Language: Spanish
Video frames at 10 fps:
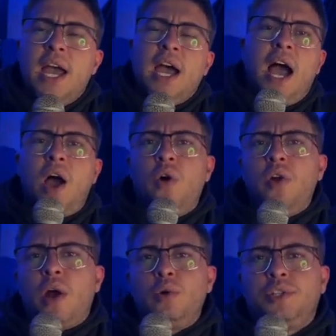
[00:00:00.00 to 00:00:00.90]
Ahora
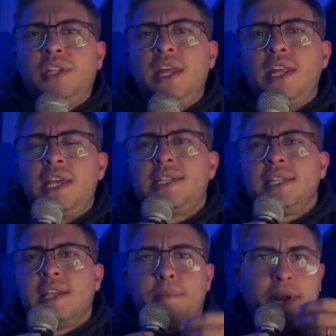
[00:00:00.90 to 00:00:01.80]
ustedes
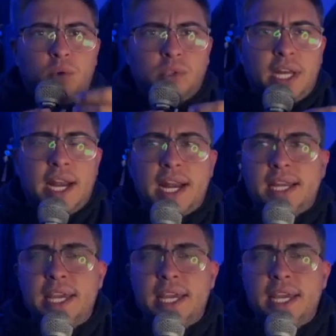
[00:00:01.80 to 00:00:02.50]
se preguntarán aquí,